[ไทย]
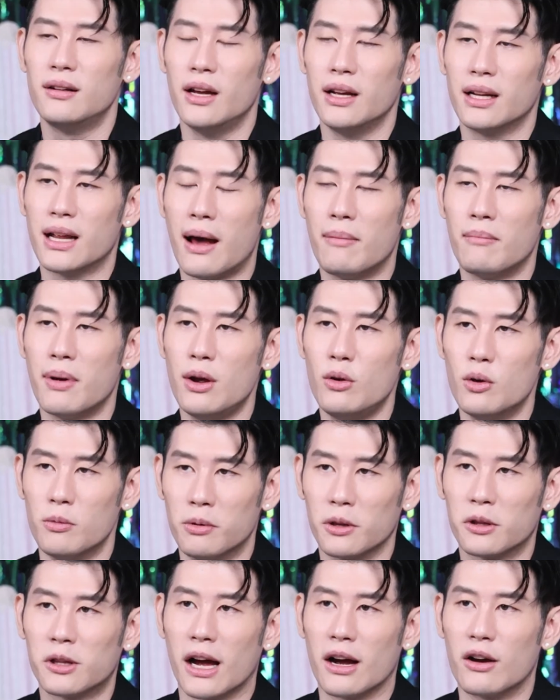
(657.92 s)
เลยทำให้อุ
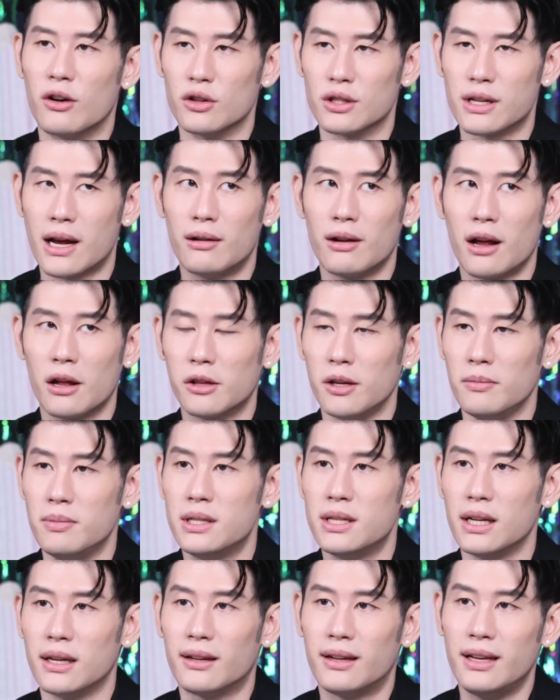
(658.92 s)
ปสรรคของชาวราศี
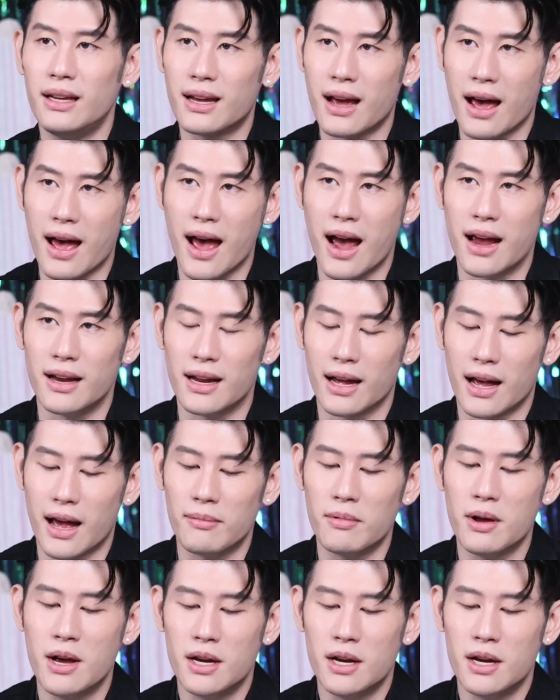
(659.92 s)
พิจิกขี้คายนะครับ